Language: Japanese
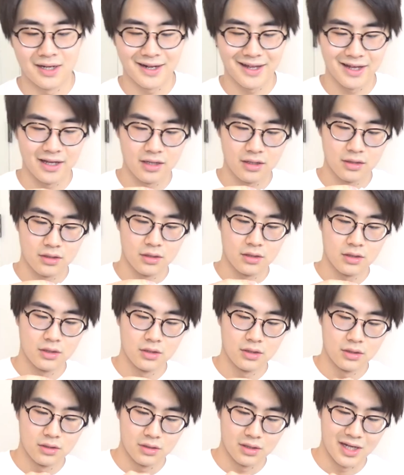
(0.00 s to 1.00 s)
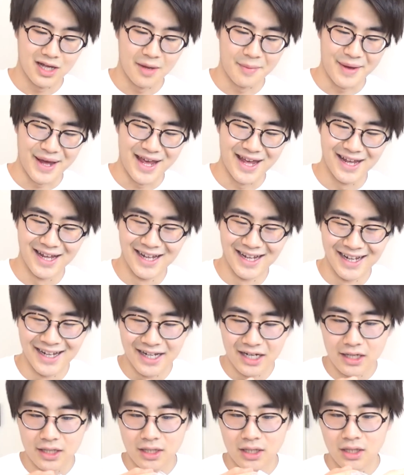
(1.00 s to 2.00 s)
あれ、あ、やばい。
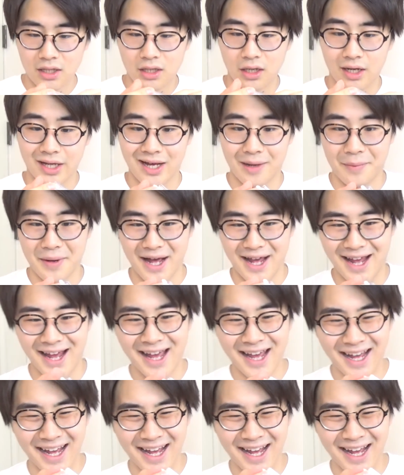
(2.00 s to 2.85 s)
あ、やばい。